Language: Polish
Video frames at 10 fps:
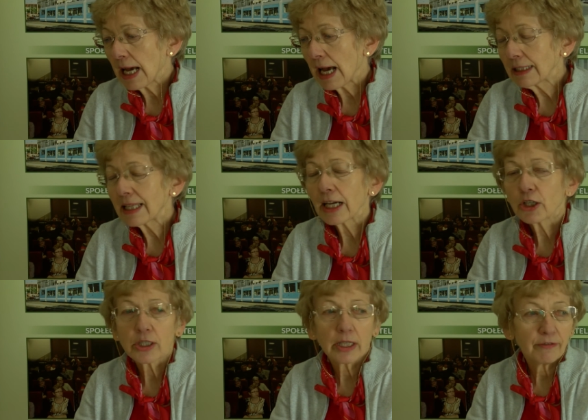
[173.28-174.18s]
A
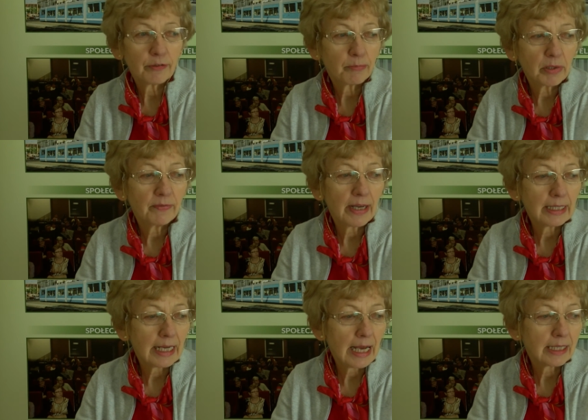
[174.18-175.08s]
także wpływa
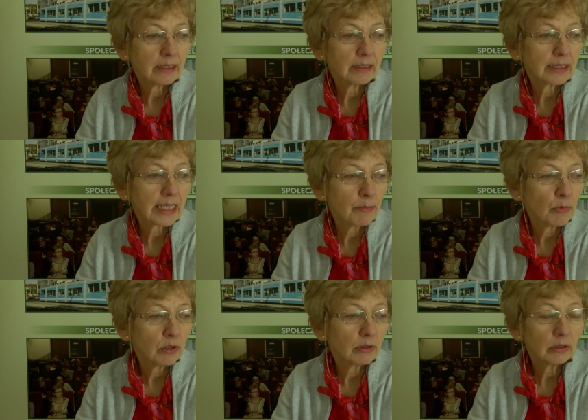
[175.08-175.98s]
na
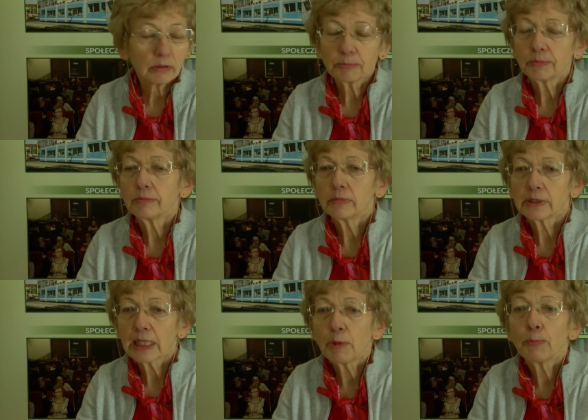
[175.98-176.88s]
samo,
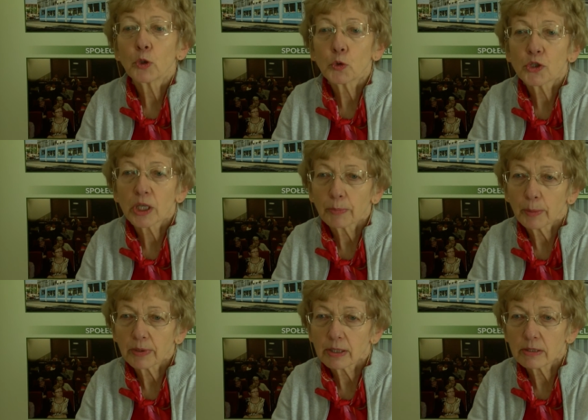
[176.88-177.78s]
samopoczucie po
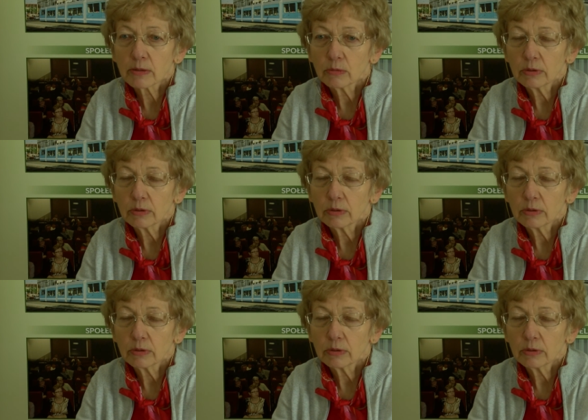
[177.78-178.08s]
prostu